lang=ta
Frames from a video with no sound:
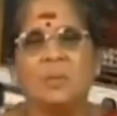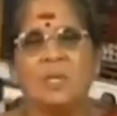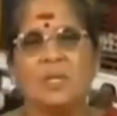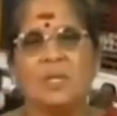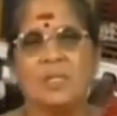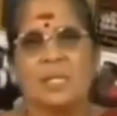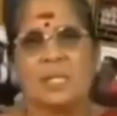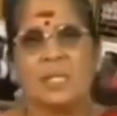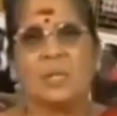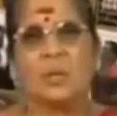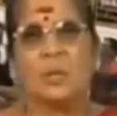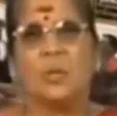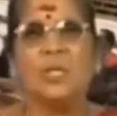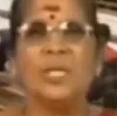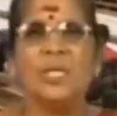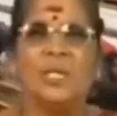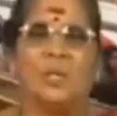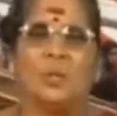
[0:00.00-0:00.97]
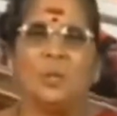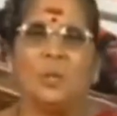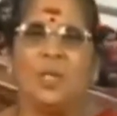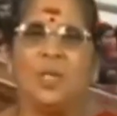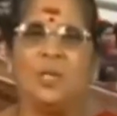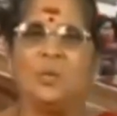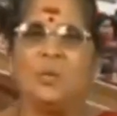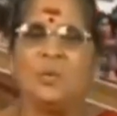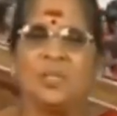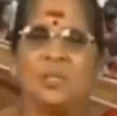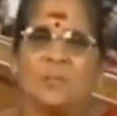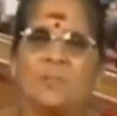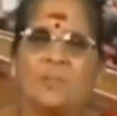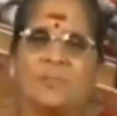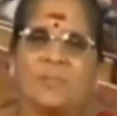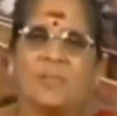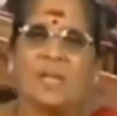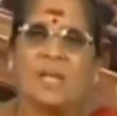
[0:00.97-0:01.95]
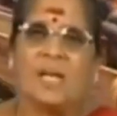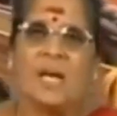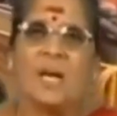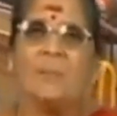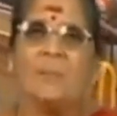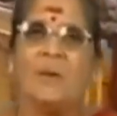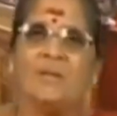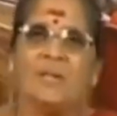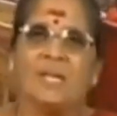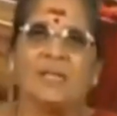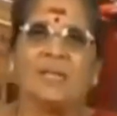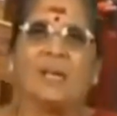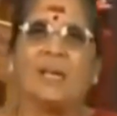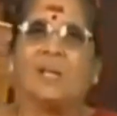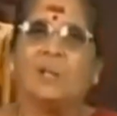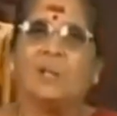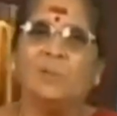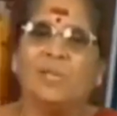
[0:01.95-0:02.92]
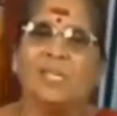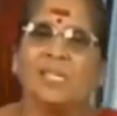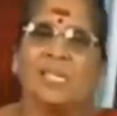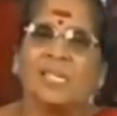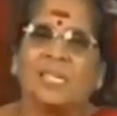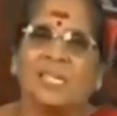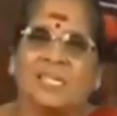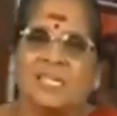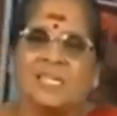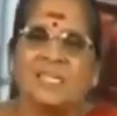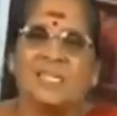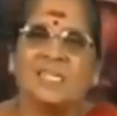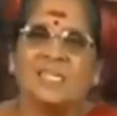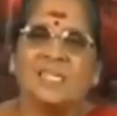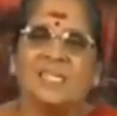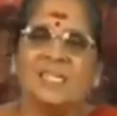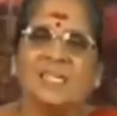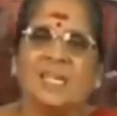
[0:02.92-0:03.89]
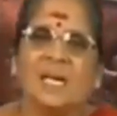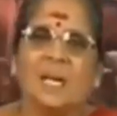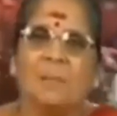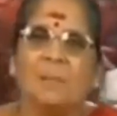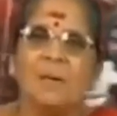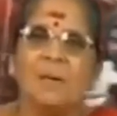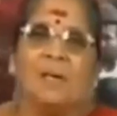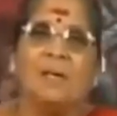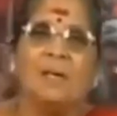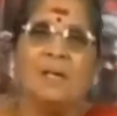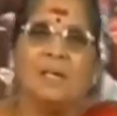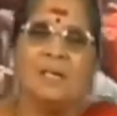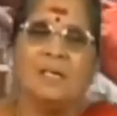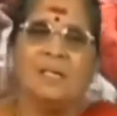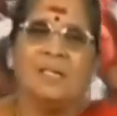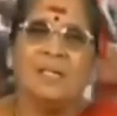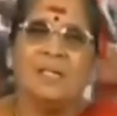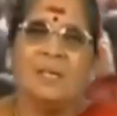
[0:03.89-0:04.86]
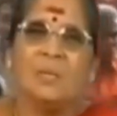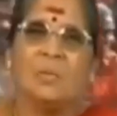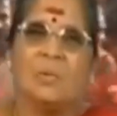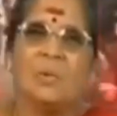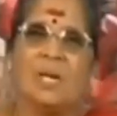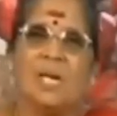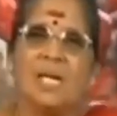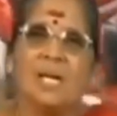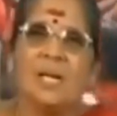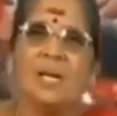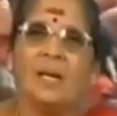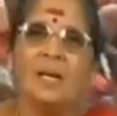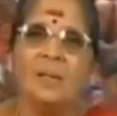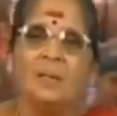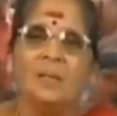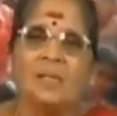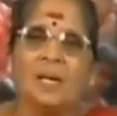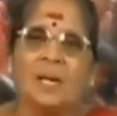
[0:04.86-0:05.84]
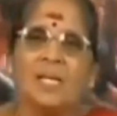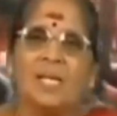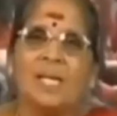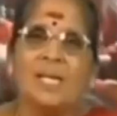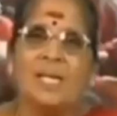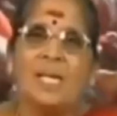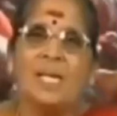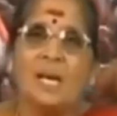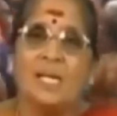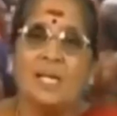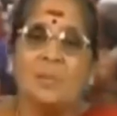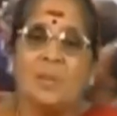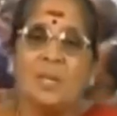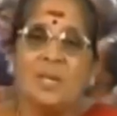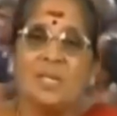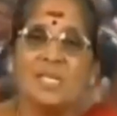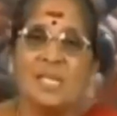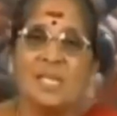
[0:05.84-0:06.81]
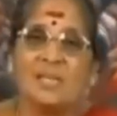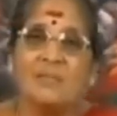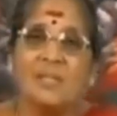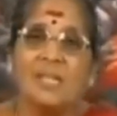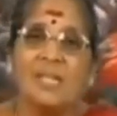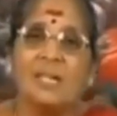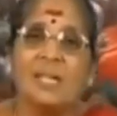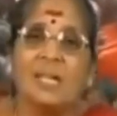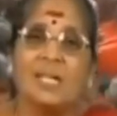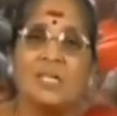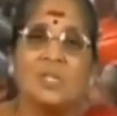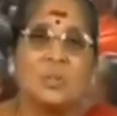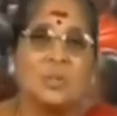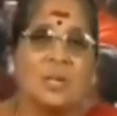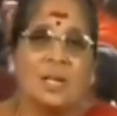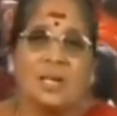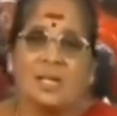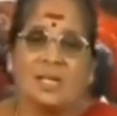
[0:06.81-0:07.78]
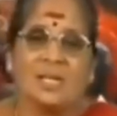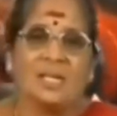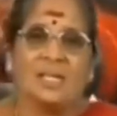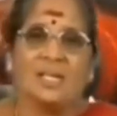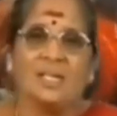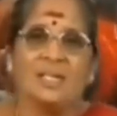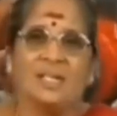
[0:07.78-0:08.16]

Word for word: ஆதிபராசக்தி தொண்டரின் துணையோடு அம்மாவிடத்தில் அருள்வாக்கு கிடைக்குது அம்மா உங்களை எல்லாரும் தாயே நீ ஆதிபராசக்தி வந்திருக்கேன்னு சொல்றாங்க